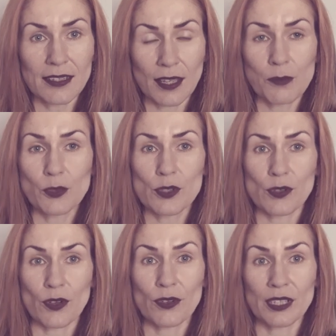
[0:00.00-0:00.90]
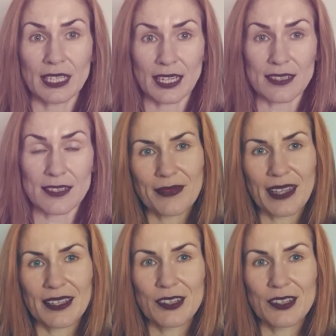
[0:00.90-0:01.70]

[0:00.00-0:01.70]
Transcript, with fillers: temu, co jest.